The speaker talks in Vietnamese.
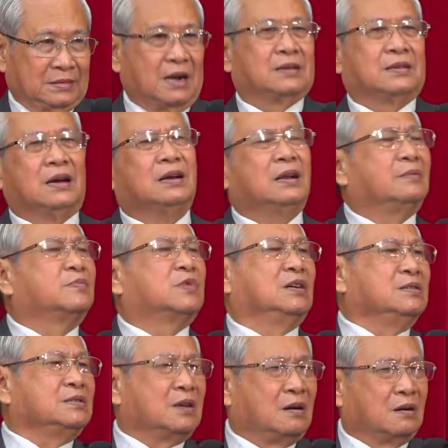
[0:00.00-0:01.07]
Gần nhất là làm
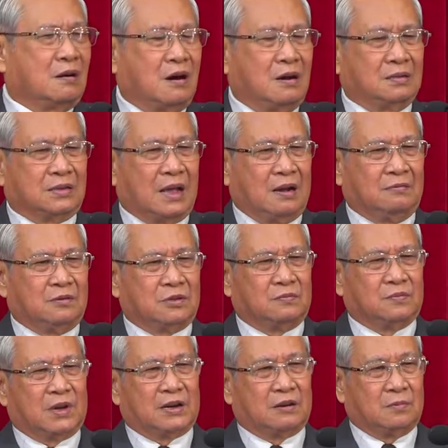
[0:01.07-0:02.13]
chứng cho con cháu của
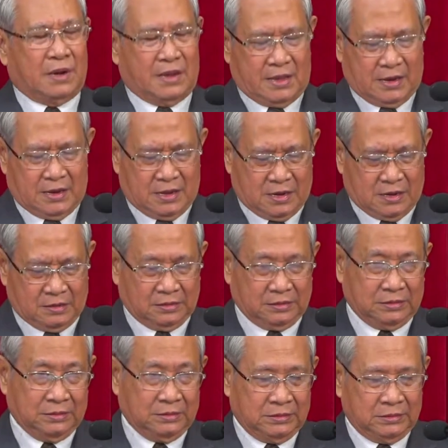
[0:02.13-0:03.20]
chúng ta trong mái gia đình.
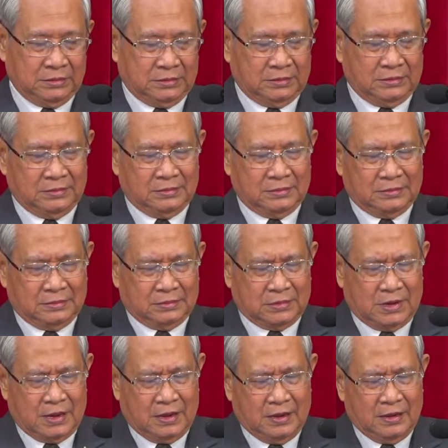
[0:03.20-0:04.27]

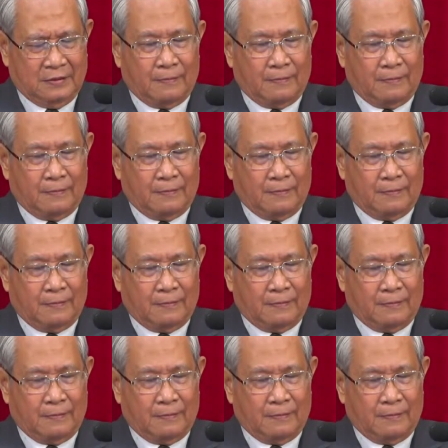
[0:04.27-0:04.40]
Đấy.